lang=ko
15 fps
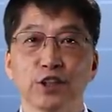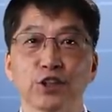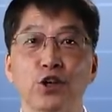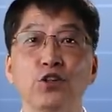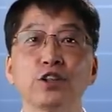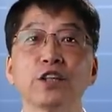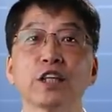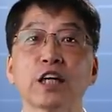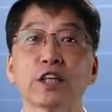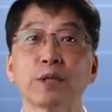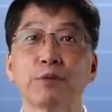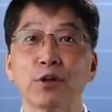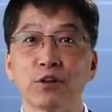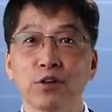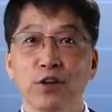격리가
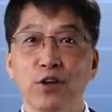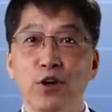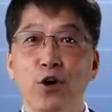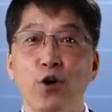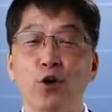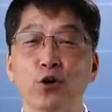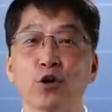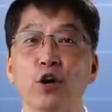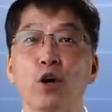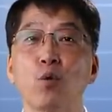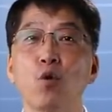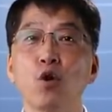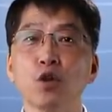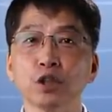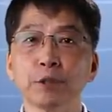되면 언어가
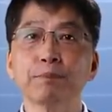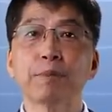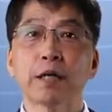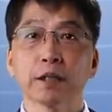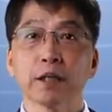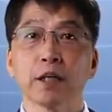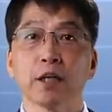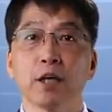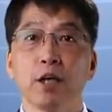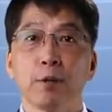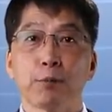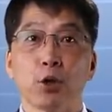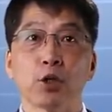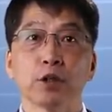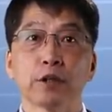훨씬 빠르게
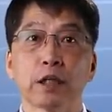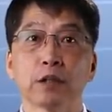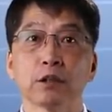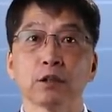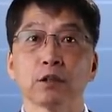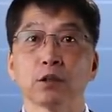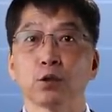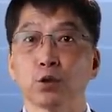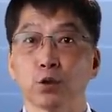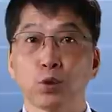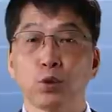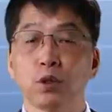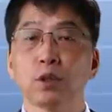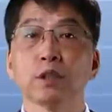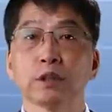변했다는
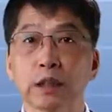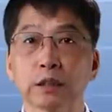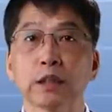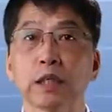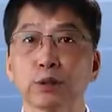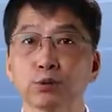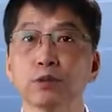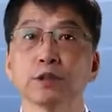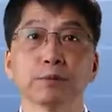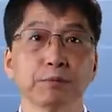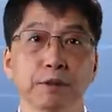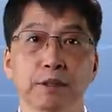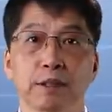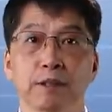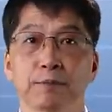것도 상상할 수
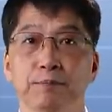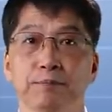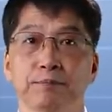있습니다.